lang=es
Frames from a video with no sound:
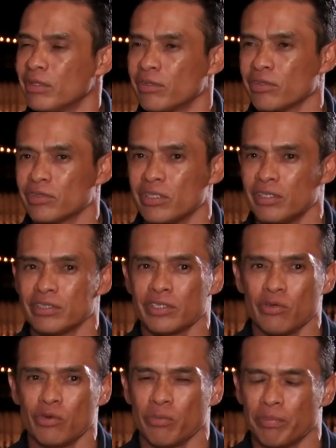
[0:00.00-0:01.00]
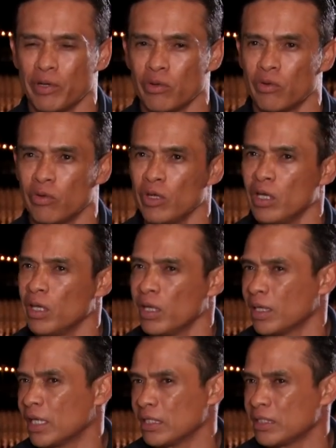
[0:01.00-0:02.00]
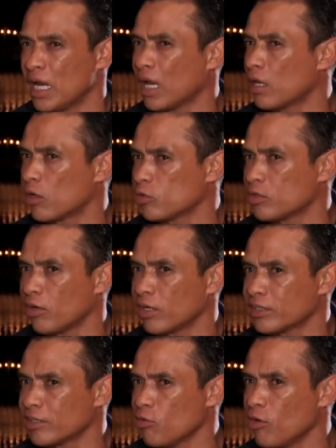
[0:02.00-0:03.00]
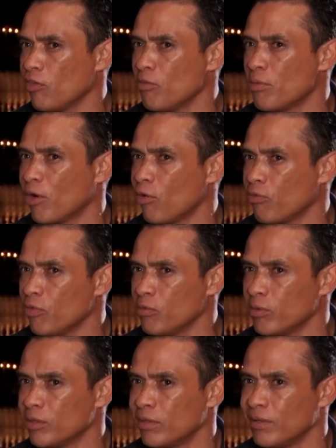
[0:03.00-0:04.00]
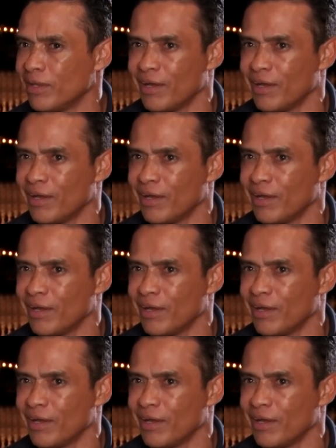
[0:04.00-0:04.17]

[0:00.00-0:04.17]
Entonces dice uno, pero ¿qué será que Costa Rica está jugando el mejor fútbol